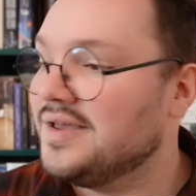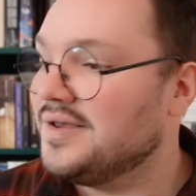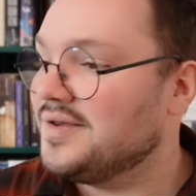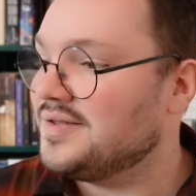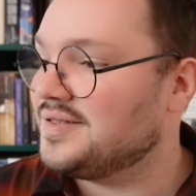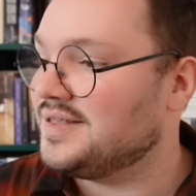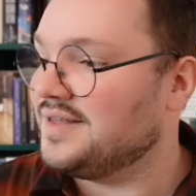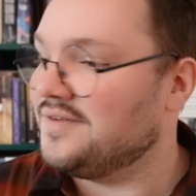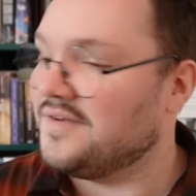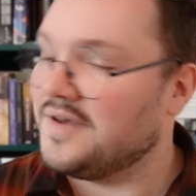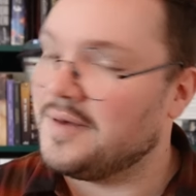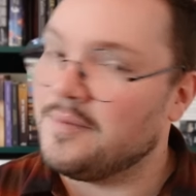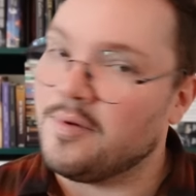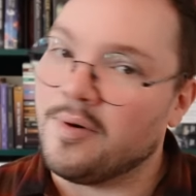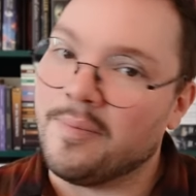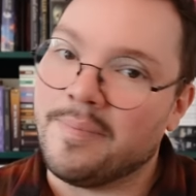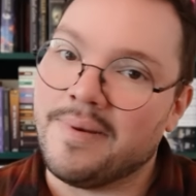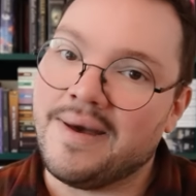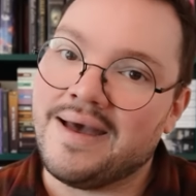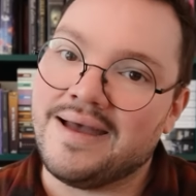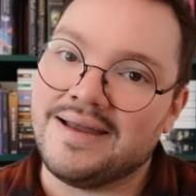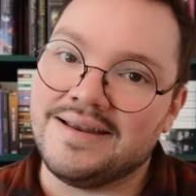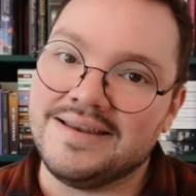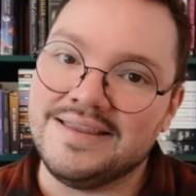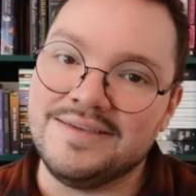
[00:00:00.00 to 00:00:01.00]
C'est vraiment pas
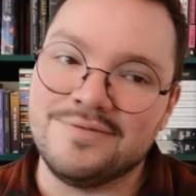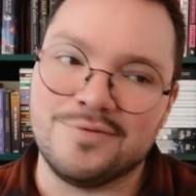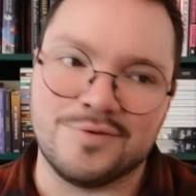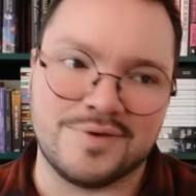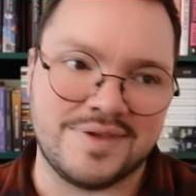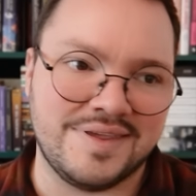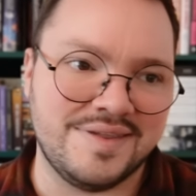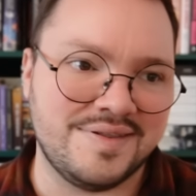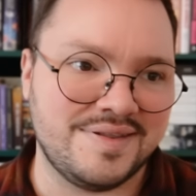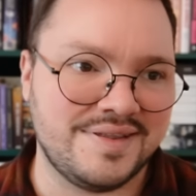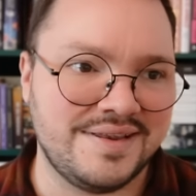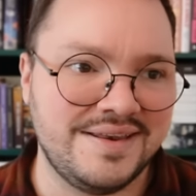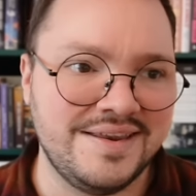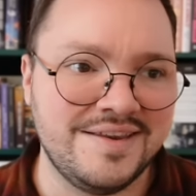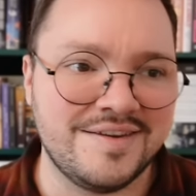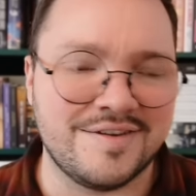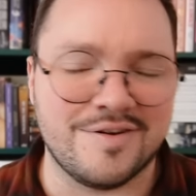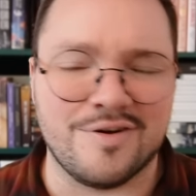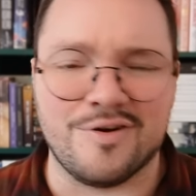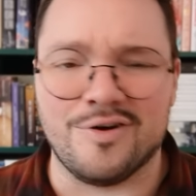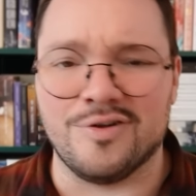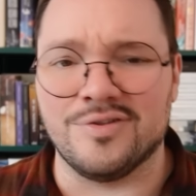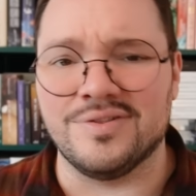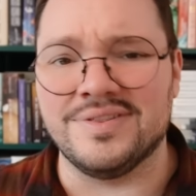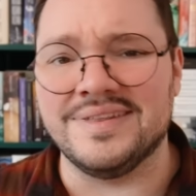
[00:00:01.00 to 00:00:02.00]
un livre qui se lit
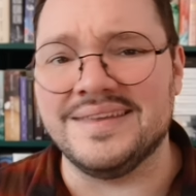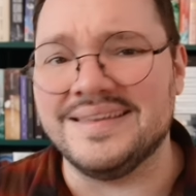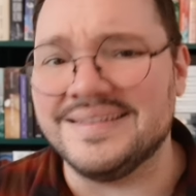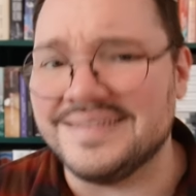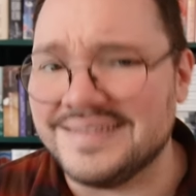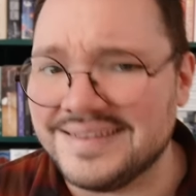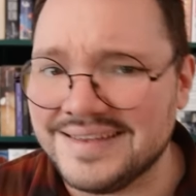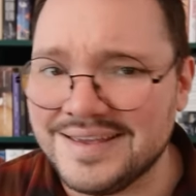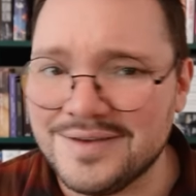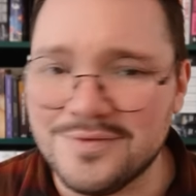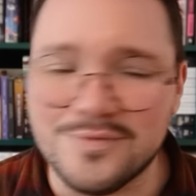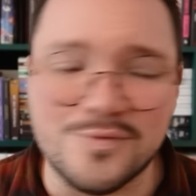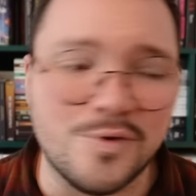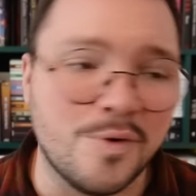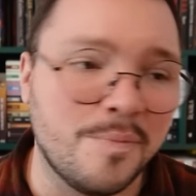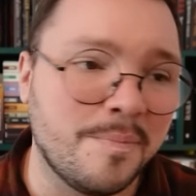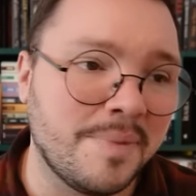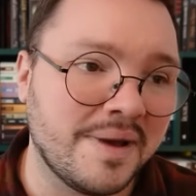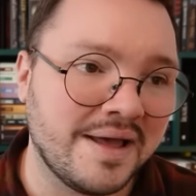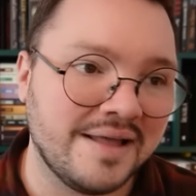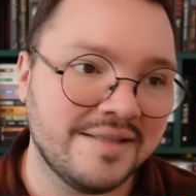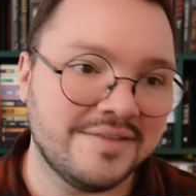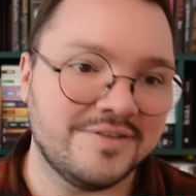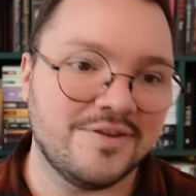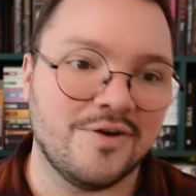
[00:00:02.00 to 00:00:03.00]
genre en été ou au
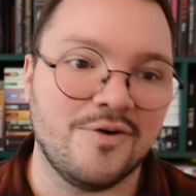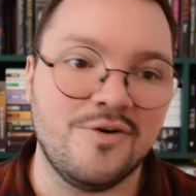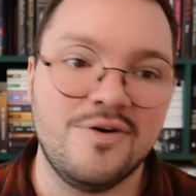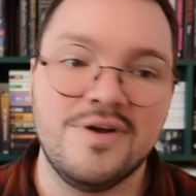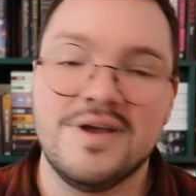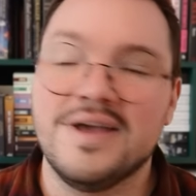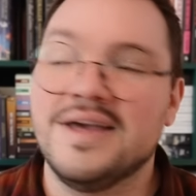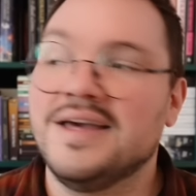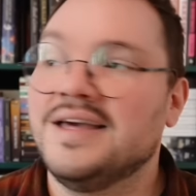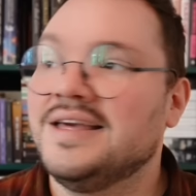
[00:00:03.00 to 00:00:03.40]
printemps.